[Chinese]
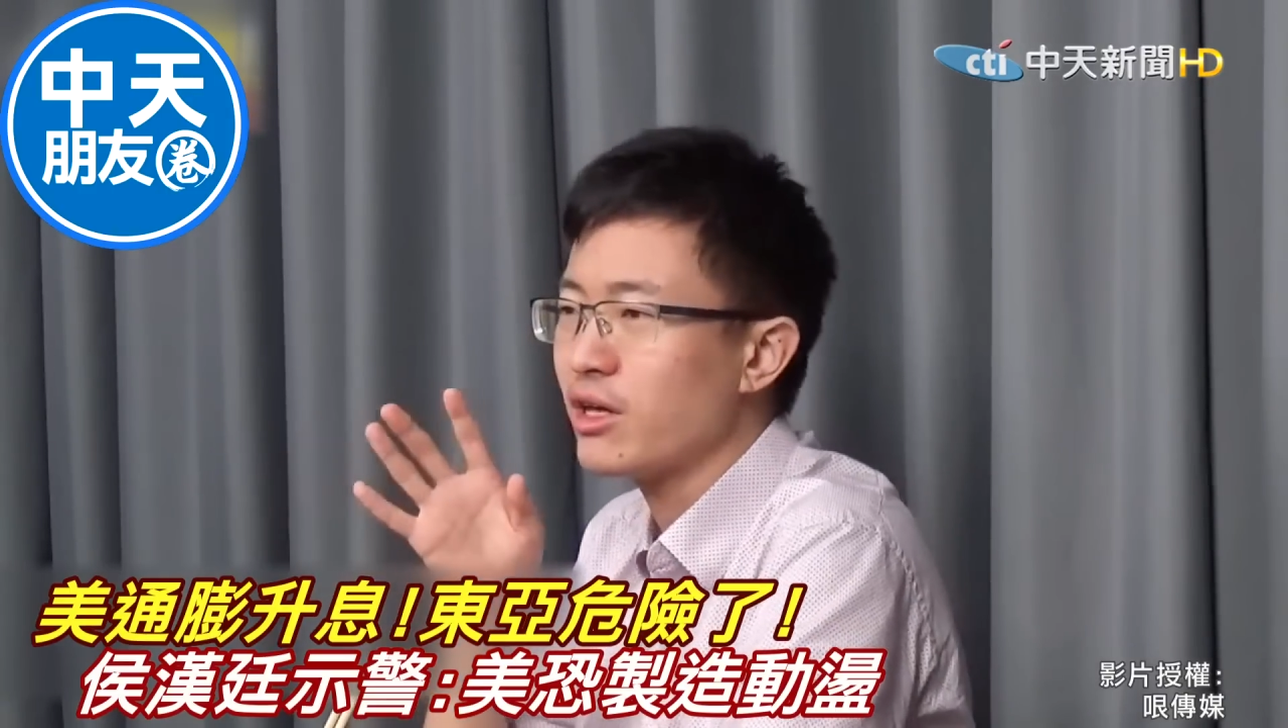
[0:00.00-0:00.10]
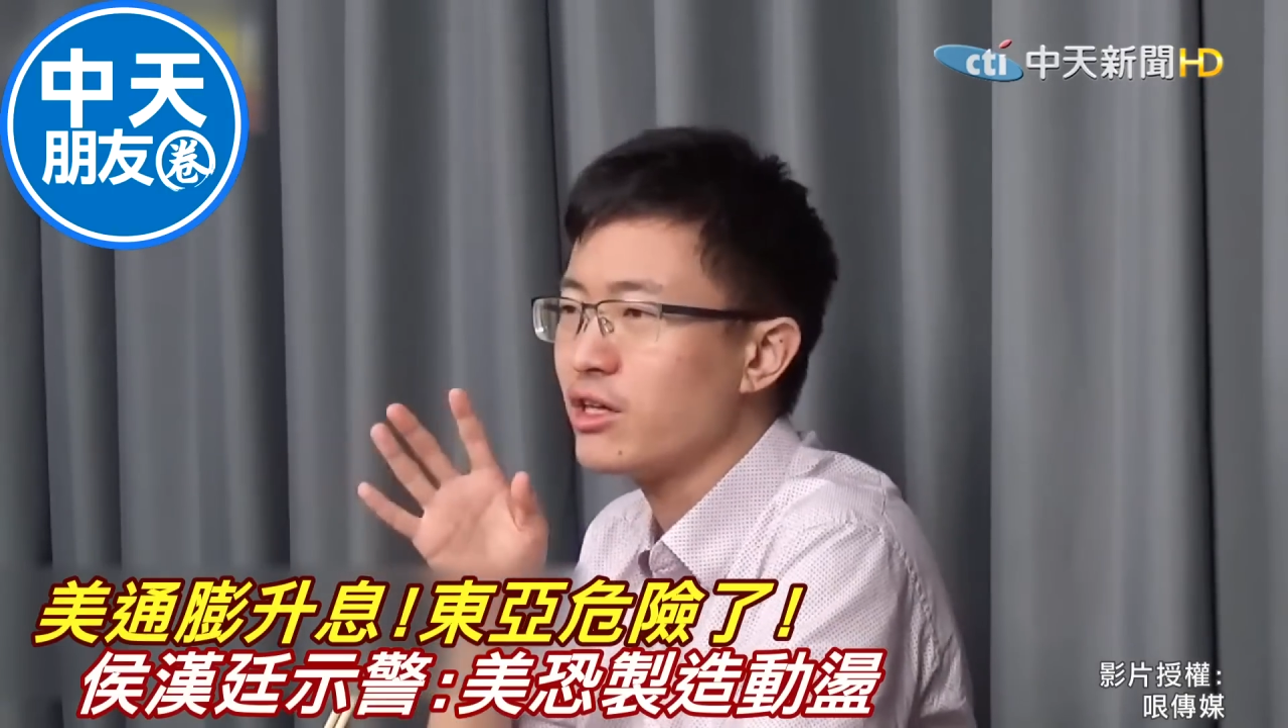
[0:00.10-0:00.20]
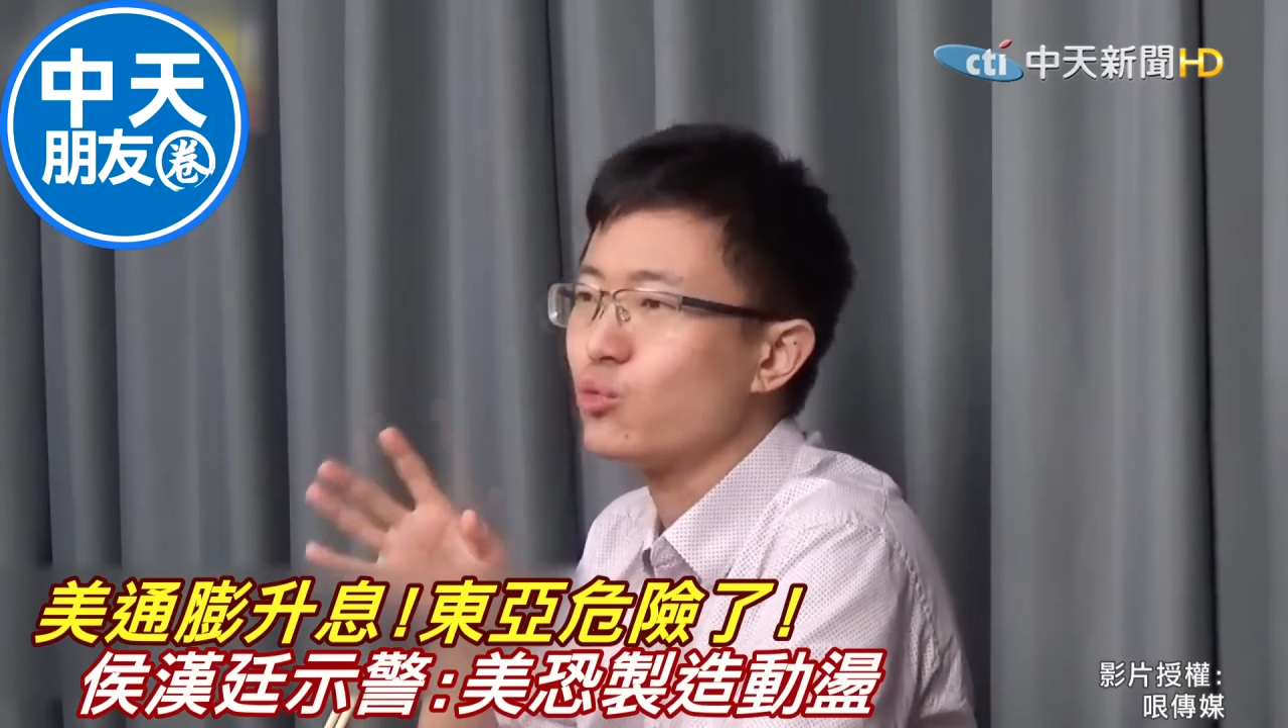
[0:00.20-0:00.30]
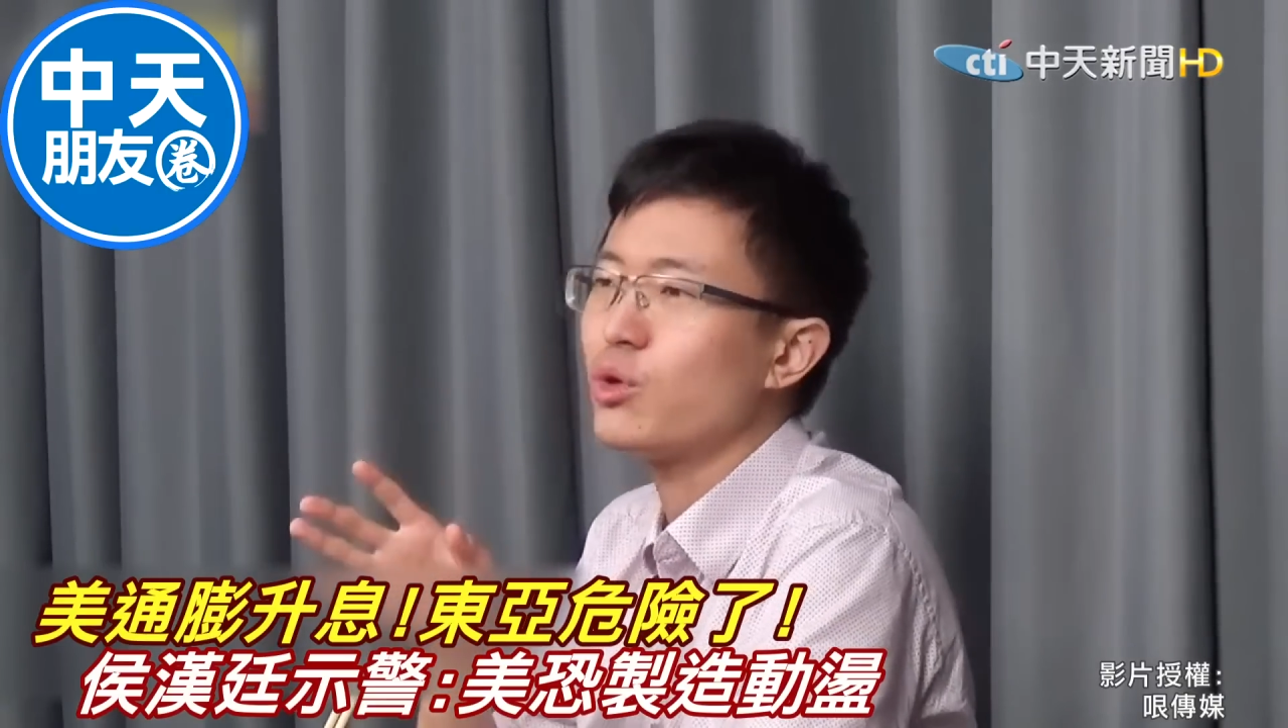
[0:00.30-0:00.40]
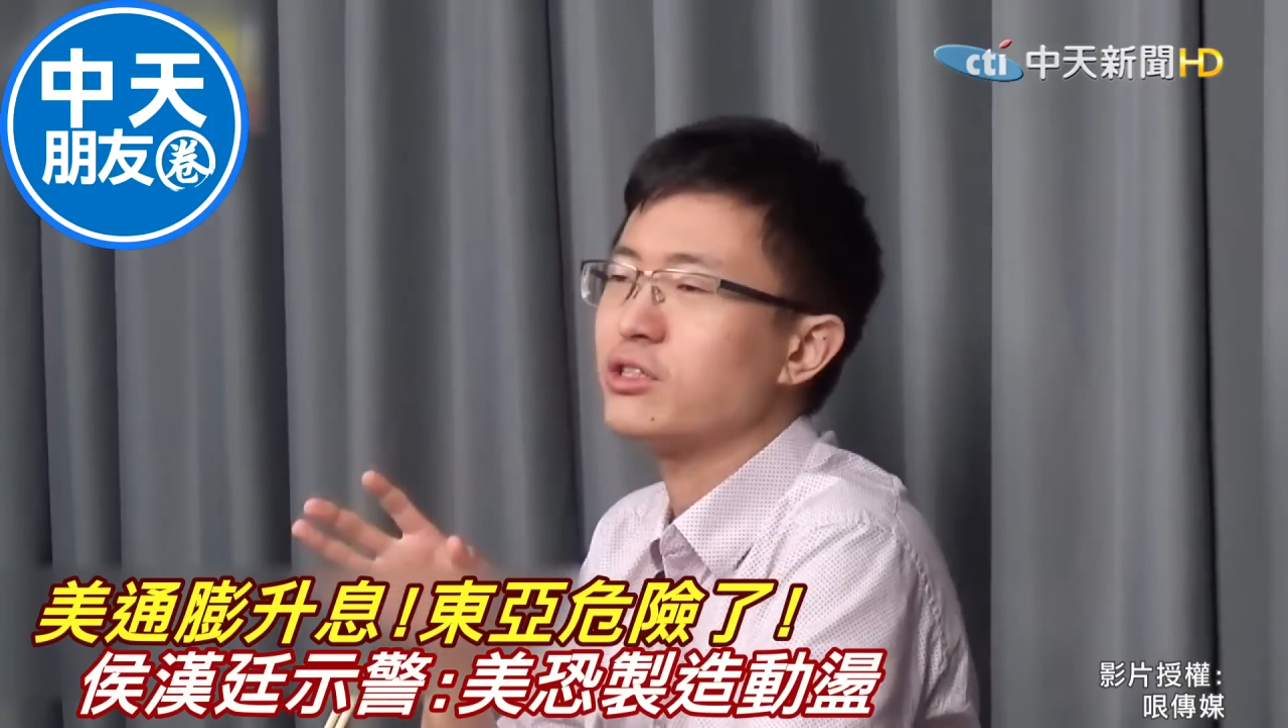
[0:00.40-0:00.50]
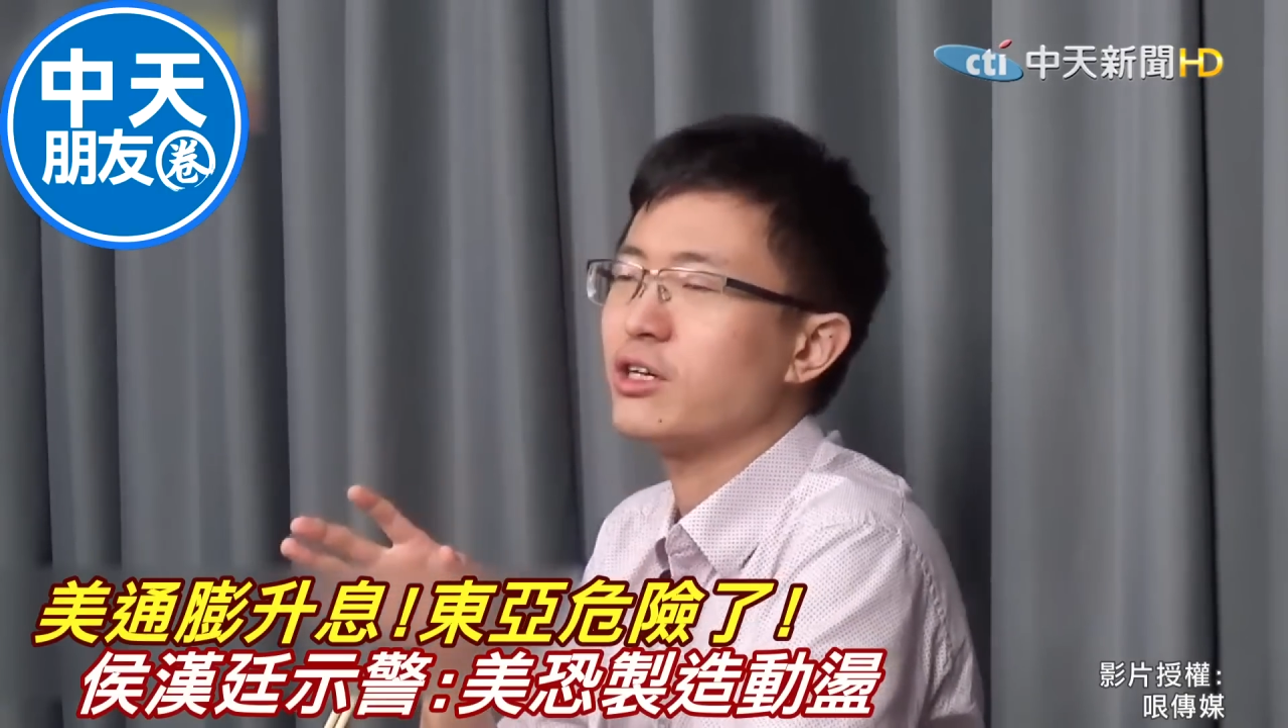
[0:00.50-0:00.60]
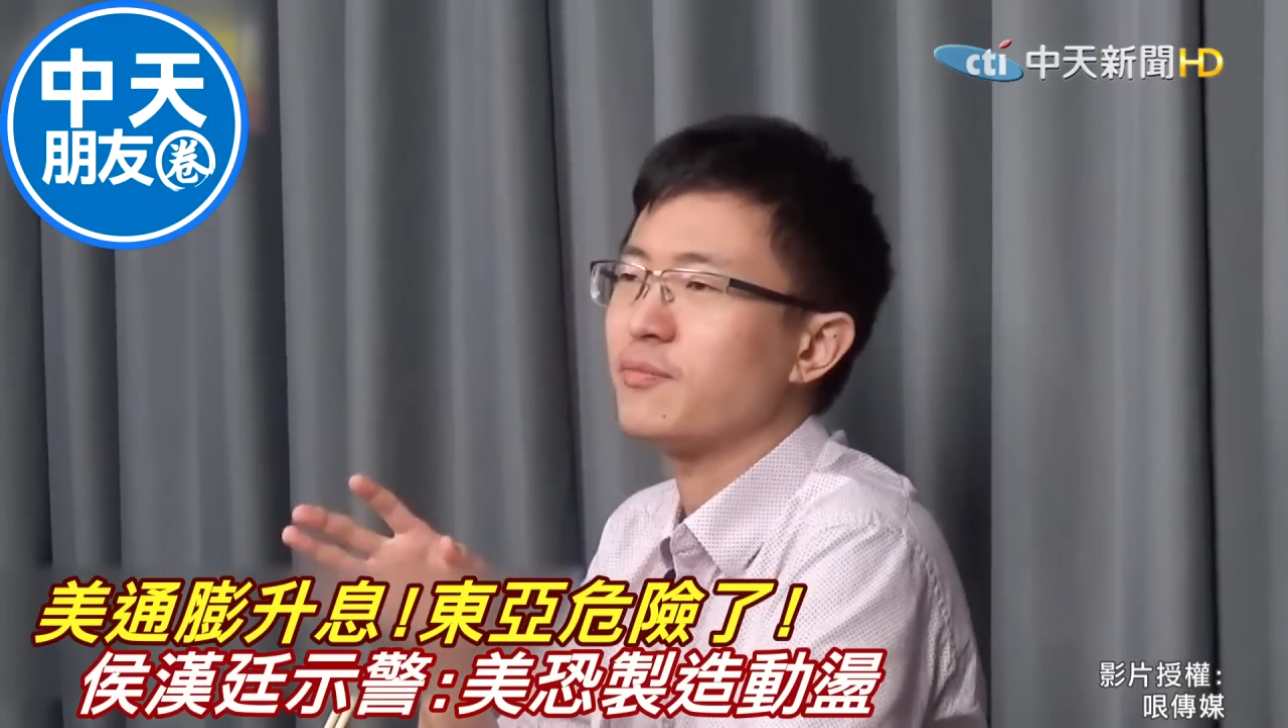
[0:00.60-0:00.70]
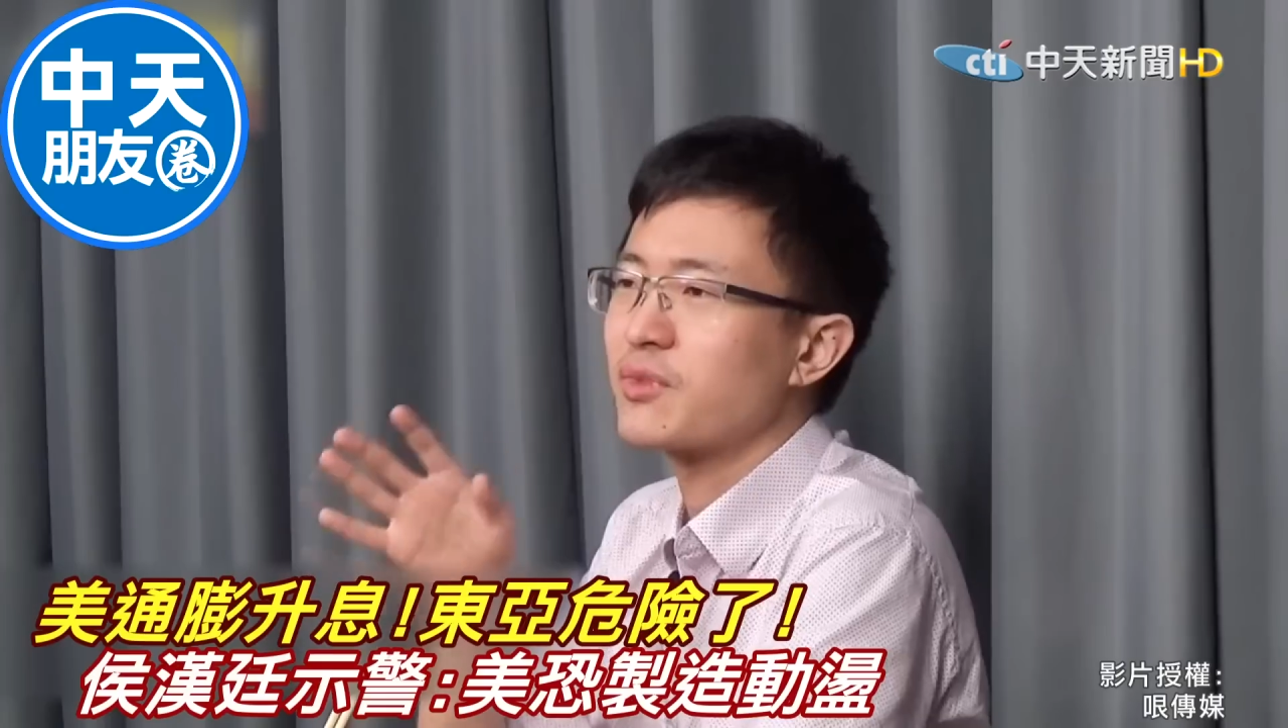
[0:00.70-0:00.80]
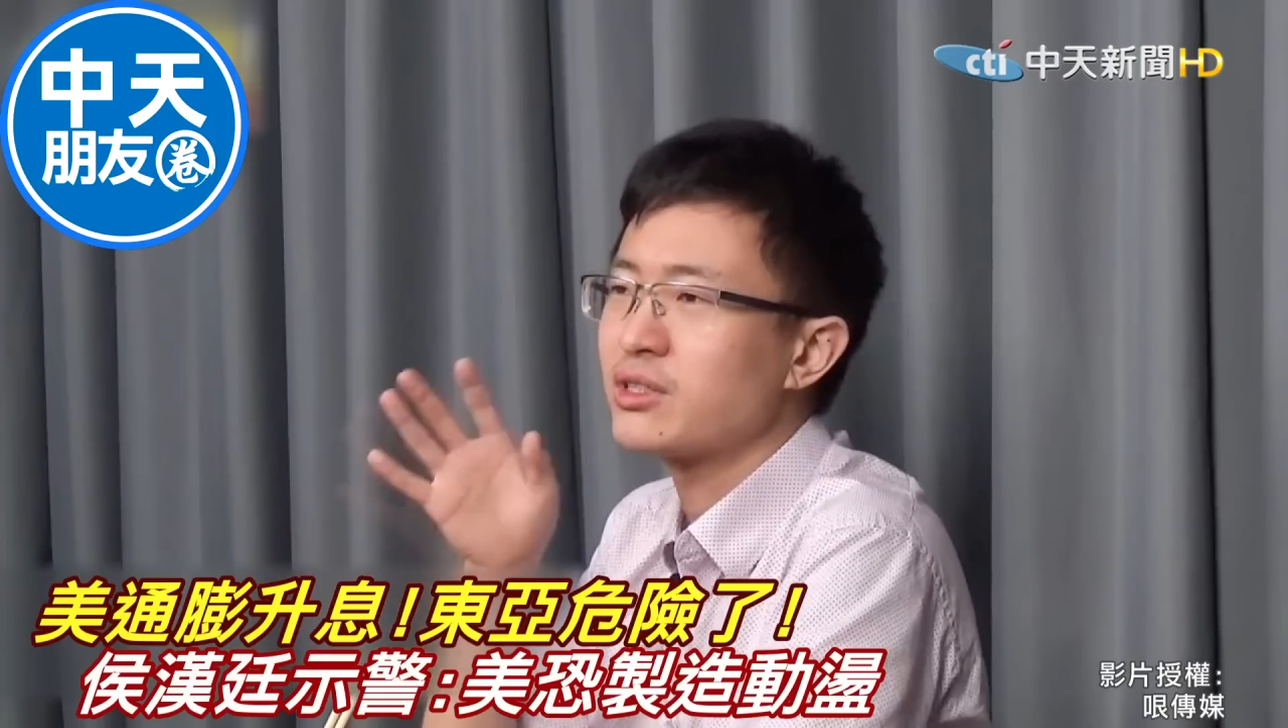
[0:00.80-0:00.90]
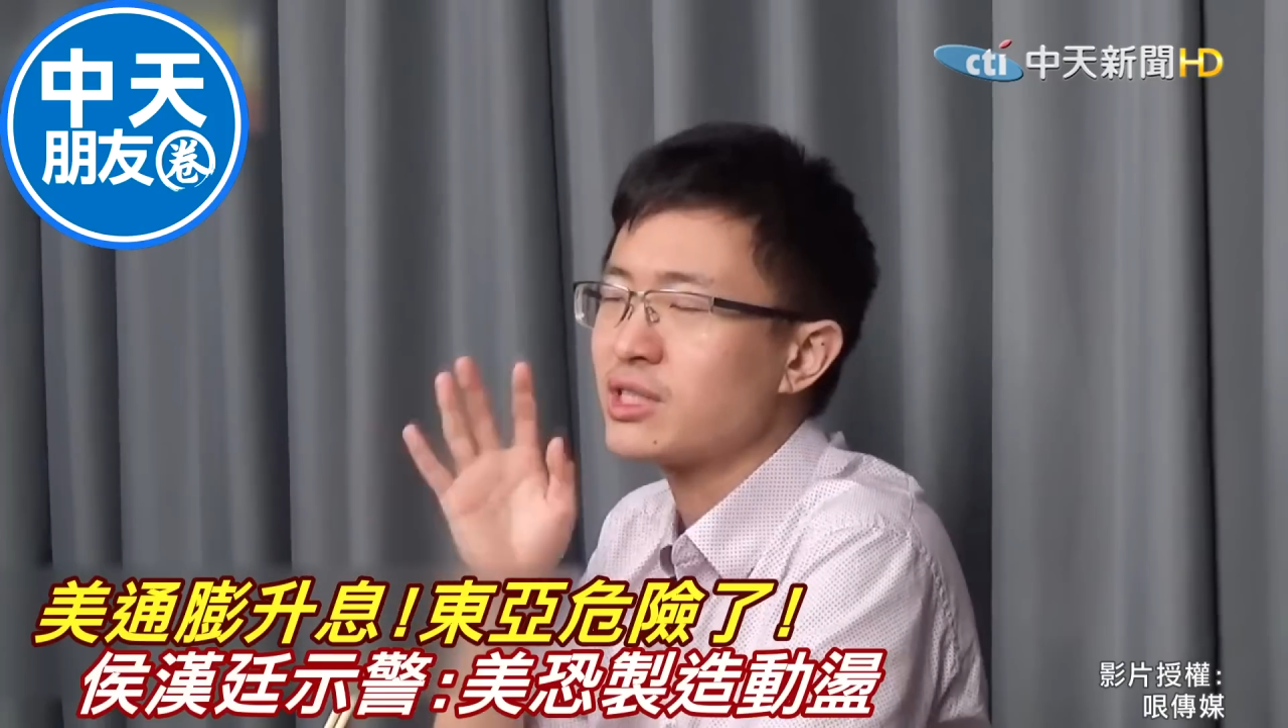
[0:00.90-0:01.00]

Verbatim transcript: 也意味着